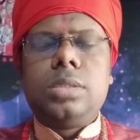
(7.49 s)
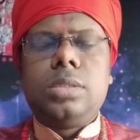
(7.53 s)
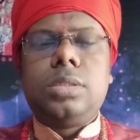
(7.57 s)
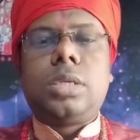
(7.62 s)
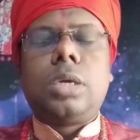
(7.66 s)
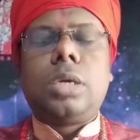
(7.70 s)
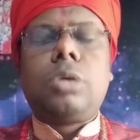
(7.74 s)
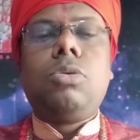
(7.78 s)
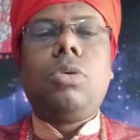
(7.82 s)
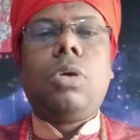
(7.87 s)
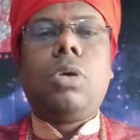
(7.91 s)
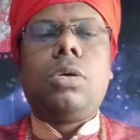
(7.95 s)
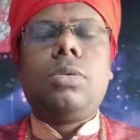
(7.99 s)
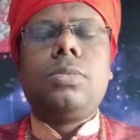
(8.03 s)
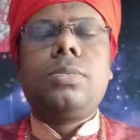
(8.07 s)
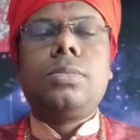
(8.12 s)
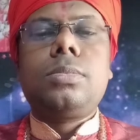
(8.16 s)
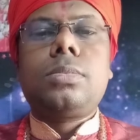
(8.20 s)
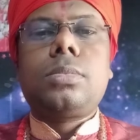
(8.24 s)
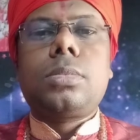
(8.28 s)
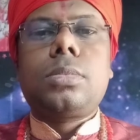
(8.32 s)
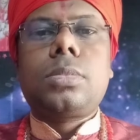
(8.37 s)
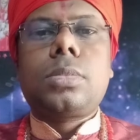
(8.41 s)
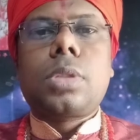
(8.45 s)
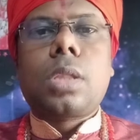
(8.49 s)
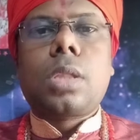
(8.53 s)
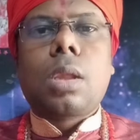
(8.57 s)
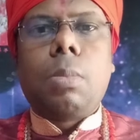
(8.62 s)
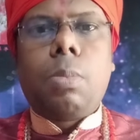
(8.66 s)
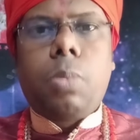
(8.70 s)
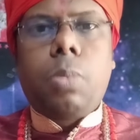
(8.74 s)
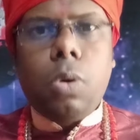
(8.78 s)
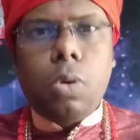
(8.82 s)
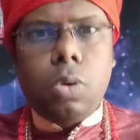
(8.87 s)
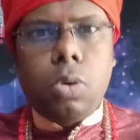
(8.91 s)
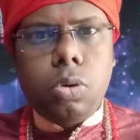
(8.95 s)
যেগুলো
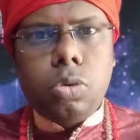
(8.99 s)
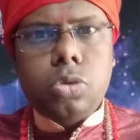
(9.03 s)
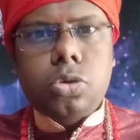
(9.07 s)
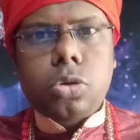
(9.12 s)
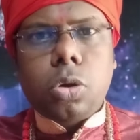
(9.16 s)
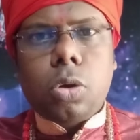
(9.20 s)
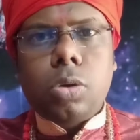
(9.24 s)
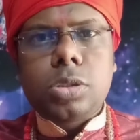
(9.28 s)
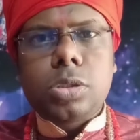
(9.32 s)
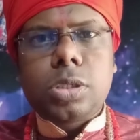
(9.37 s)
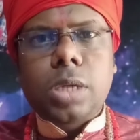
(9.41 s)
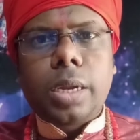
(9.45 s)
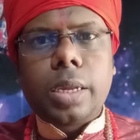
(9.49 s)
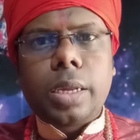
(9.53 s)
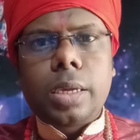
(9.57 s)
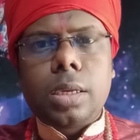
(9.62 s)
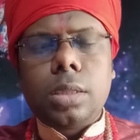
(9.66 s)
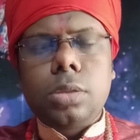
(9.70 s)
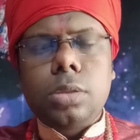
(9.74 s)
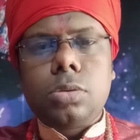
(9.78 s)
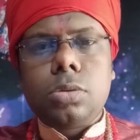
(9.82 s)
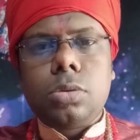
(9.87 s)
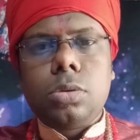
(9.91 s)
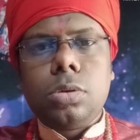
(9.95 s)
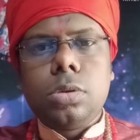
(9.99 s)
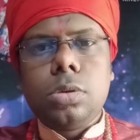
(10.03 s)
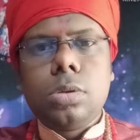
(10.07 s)
বহু সংসারে কিন্তু